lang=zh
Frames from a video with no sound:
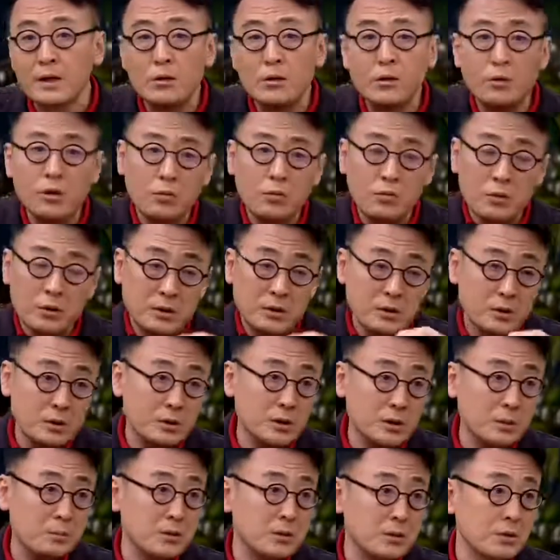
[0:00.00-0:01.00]
后来我的
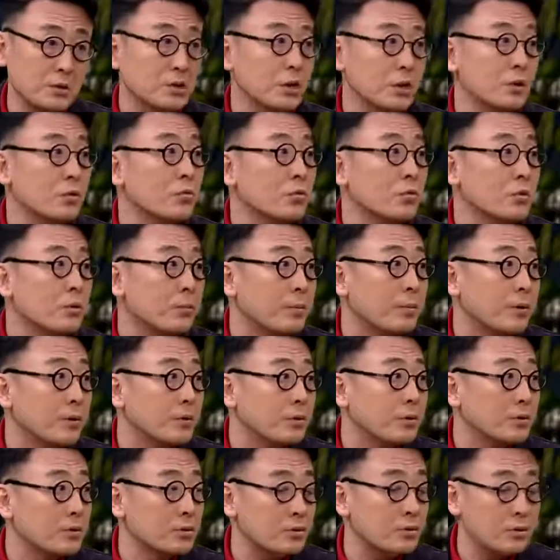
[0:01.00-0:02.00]
一些比较成功的
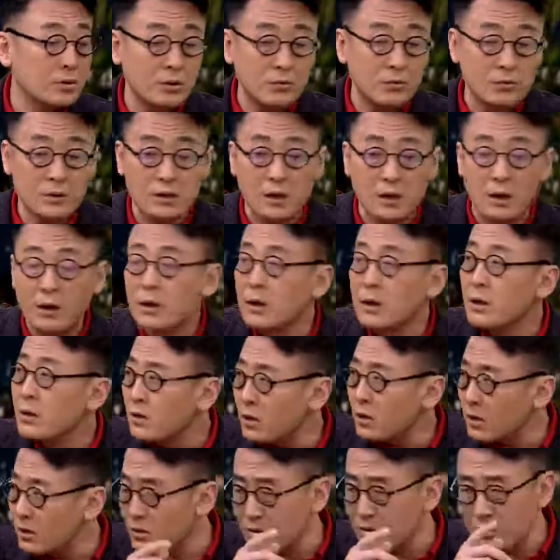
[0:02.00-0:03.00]
朋友就跟我讲，
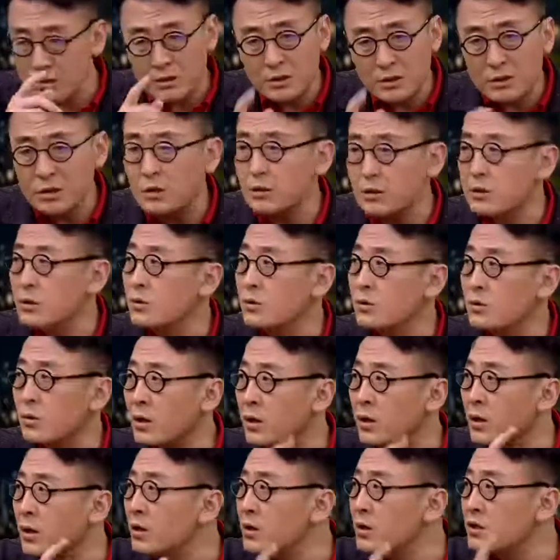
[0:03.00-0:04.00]
呃，就是你一定要记住，
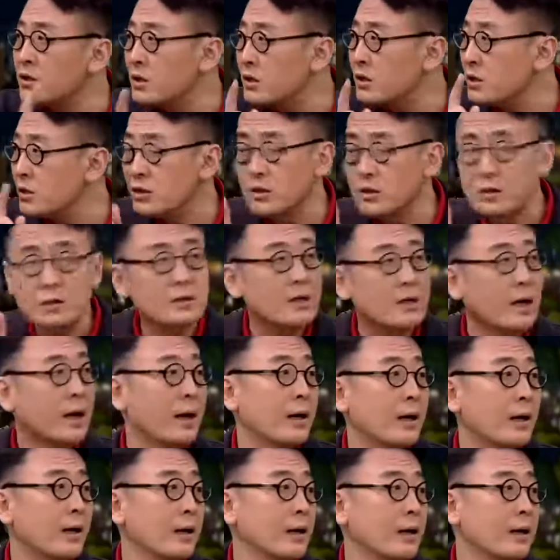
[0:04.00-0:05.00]
和气生财，